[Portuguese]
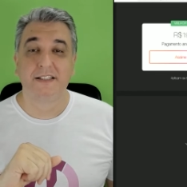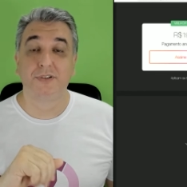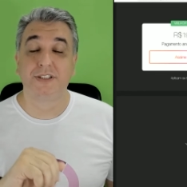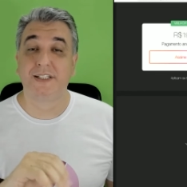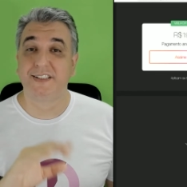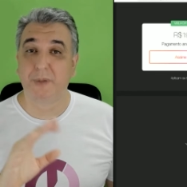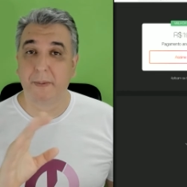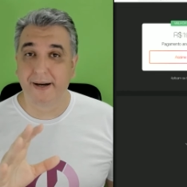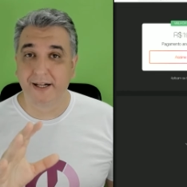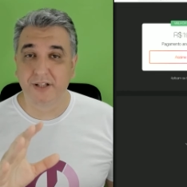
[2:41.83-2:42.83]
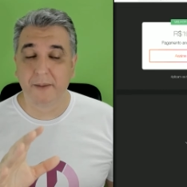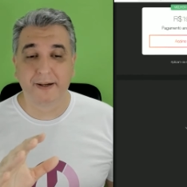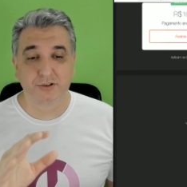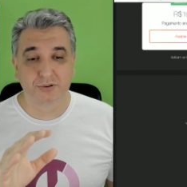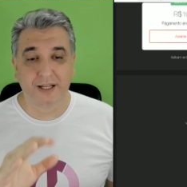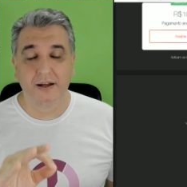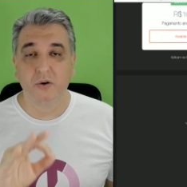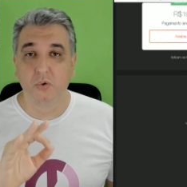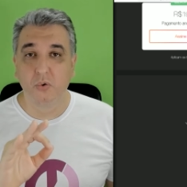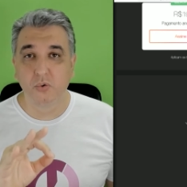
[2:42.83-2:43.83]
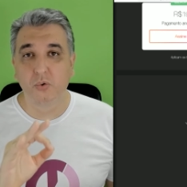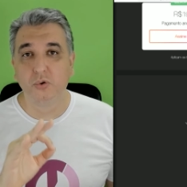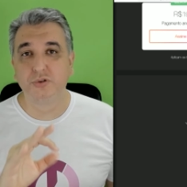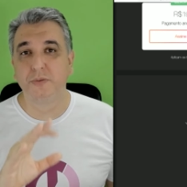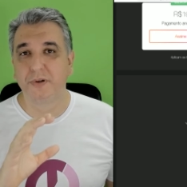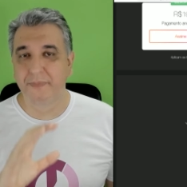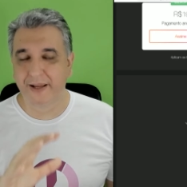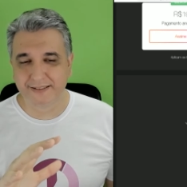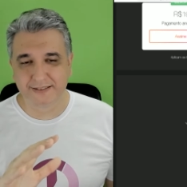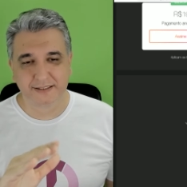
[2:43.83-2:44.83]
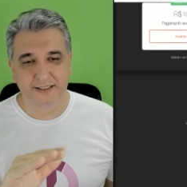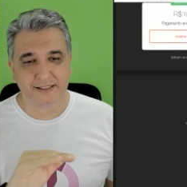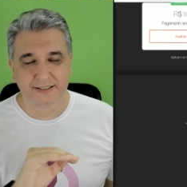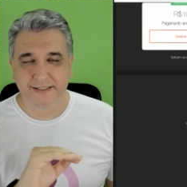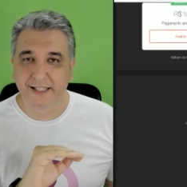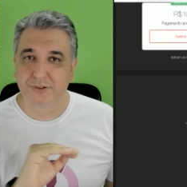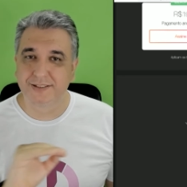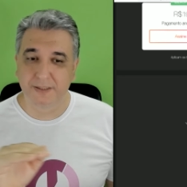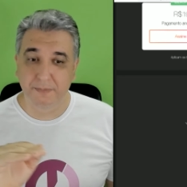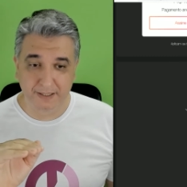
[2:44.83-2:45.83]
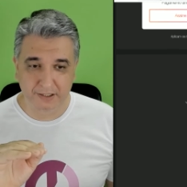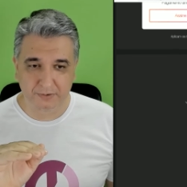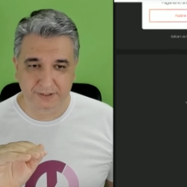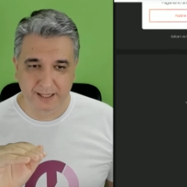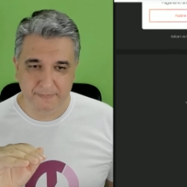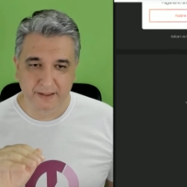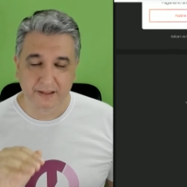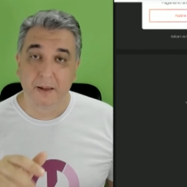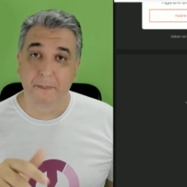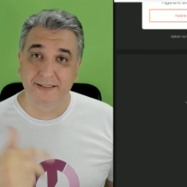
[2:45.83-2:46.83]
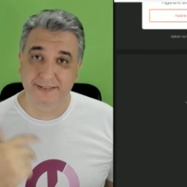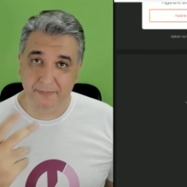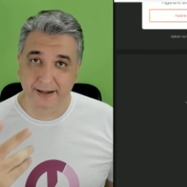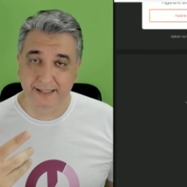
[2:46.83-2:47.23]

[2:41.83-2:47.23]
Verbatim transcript: você já vai se preparando aí para estudar um curso por mês dentro desse plano, tá? Mas tem mais,